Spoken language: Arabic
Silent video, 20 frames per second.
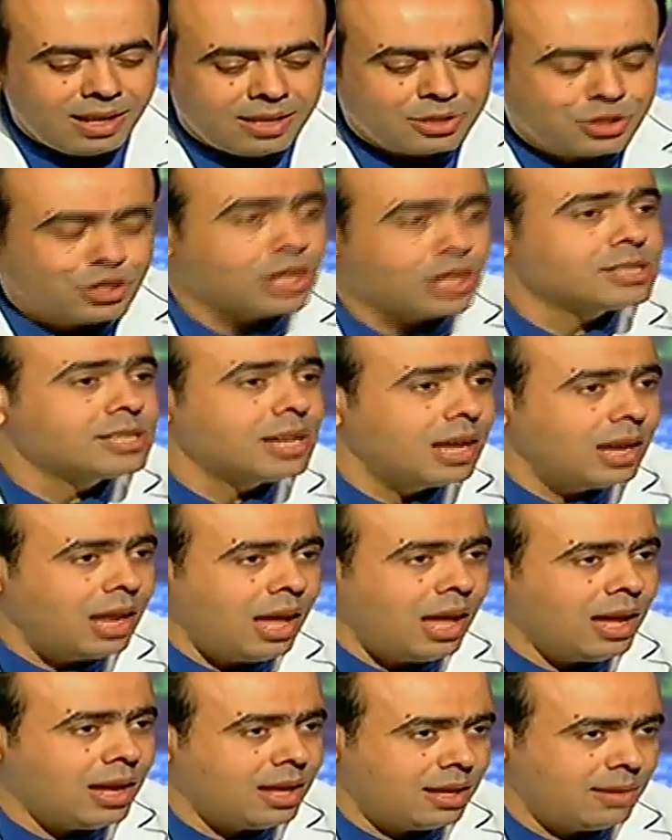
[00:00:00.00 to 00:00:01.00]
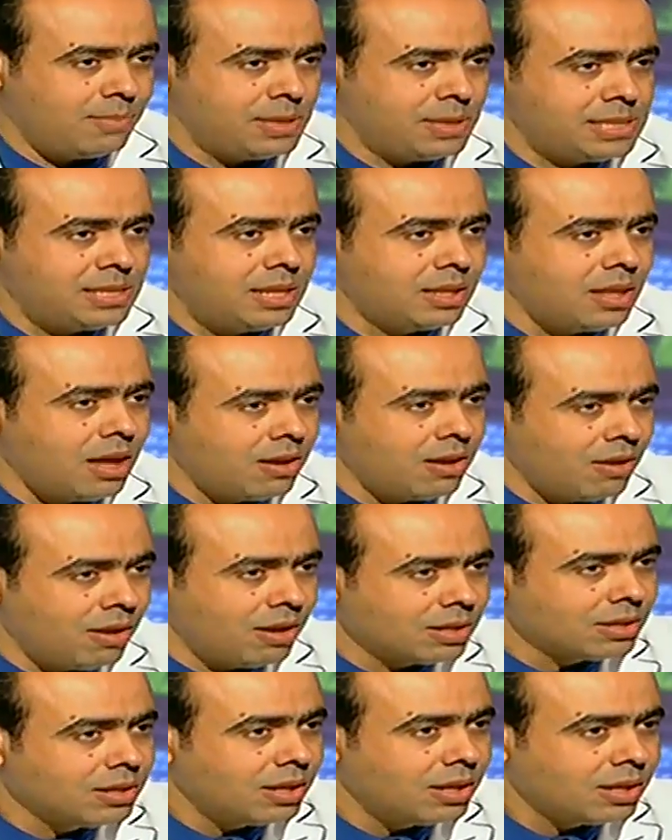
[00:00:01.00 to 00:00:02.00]
الشخصيه اللي حضرتك مثلتها
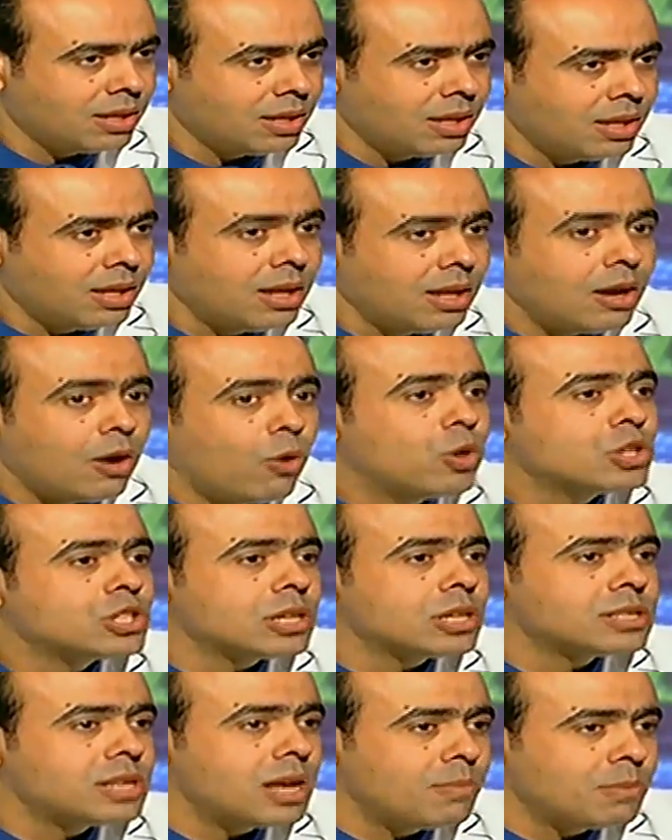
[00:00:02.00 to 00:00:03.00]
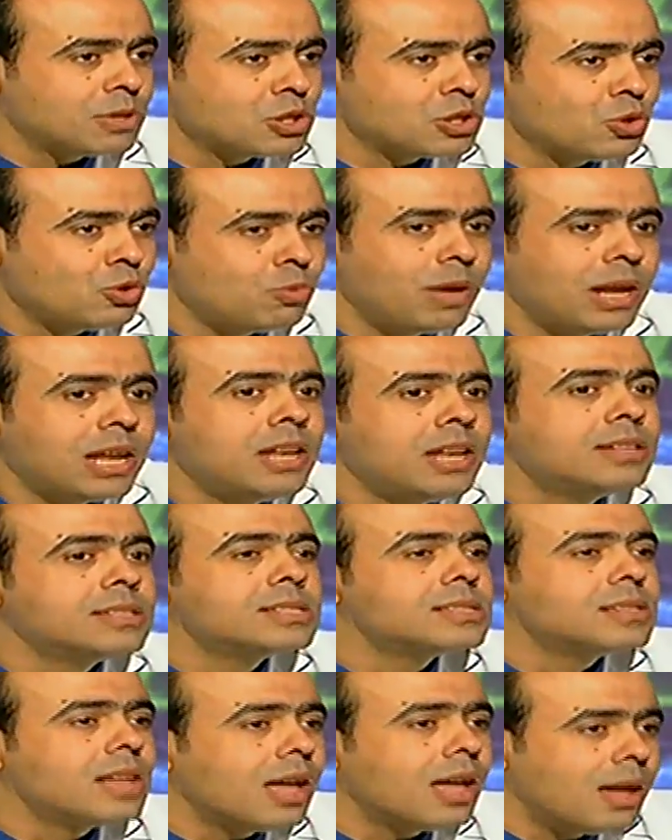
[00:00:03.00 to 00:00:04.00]
النهارده هو شخصيه مظلومه لان
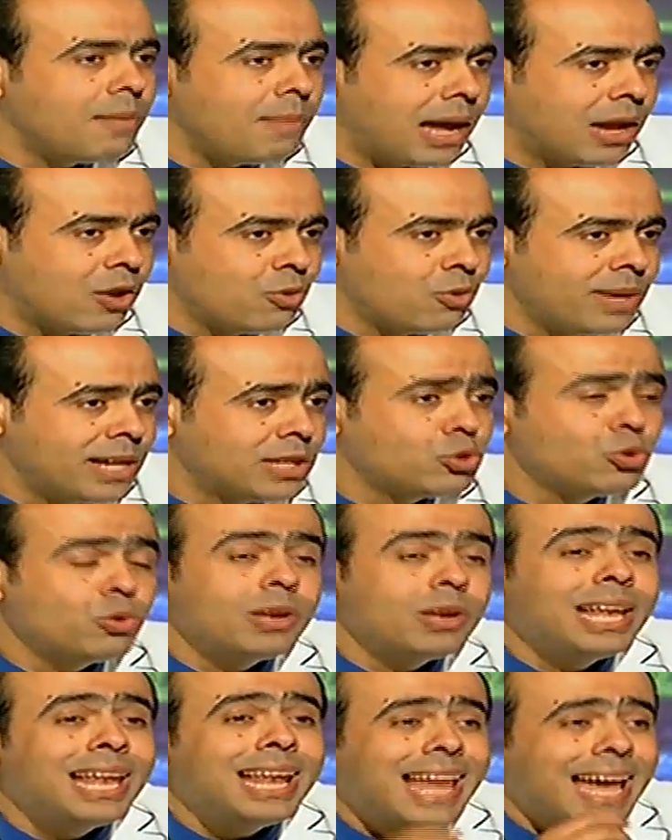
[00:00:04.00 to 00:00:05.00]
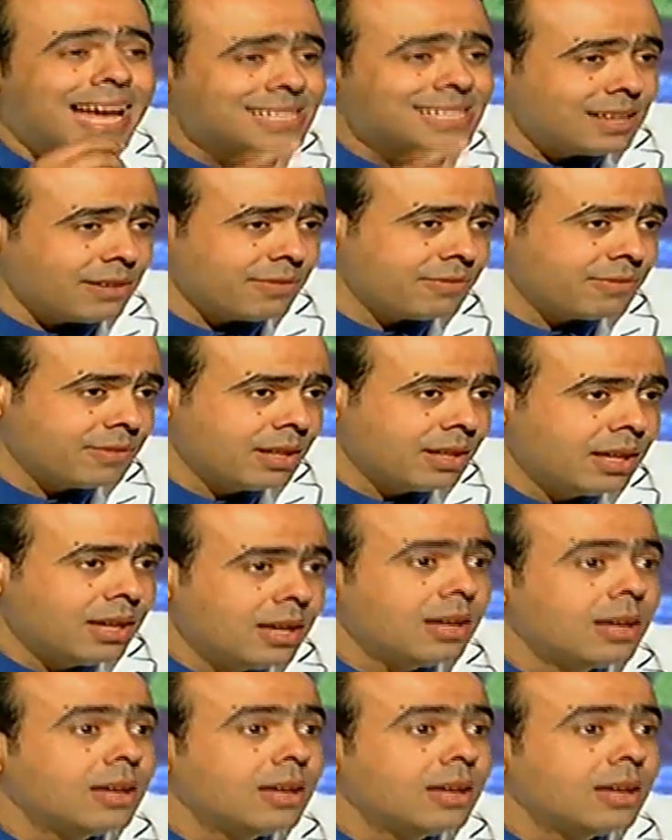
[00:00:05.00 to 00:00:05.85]
استقى معلوماته للاسف عشان